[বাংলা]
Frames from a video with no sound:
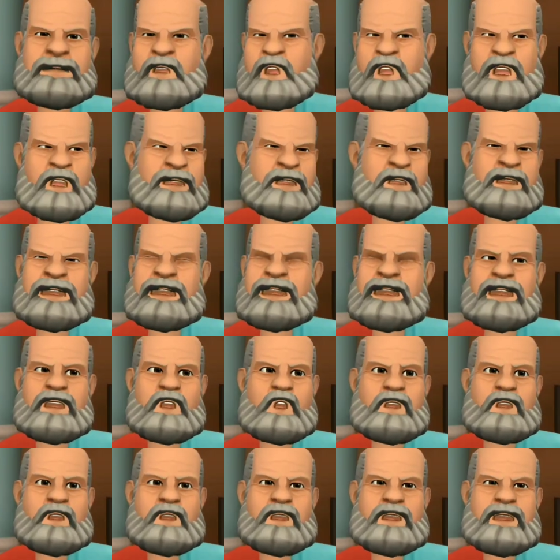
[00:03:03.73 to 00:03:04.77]
এত কথা না
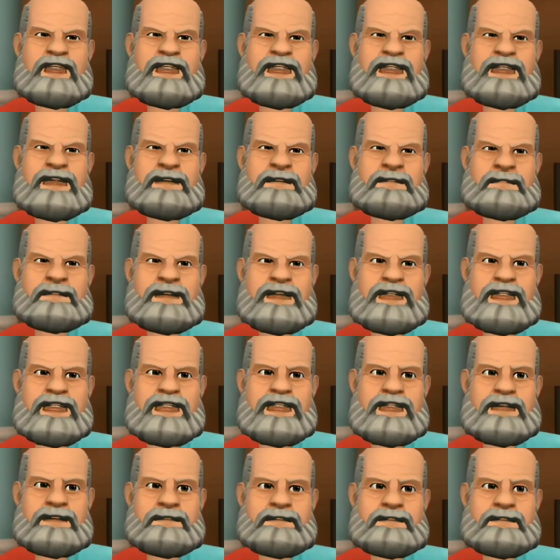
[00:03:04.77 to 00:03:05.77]
কয়ে যায় খাগা